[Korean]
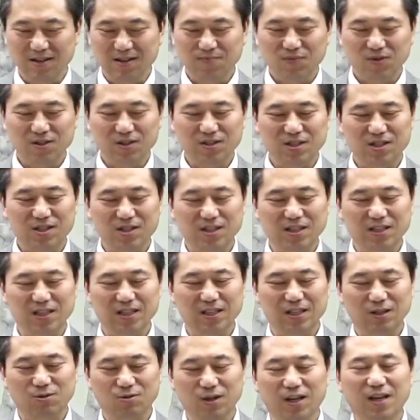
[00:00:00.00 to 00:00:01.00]

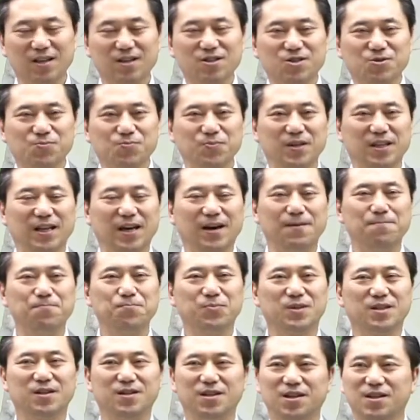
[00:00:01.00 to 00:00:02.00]
뜻이 되겠습니다.
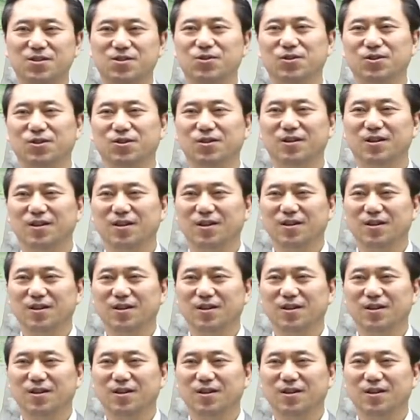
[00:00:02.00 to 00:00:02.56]
그래서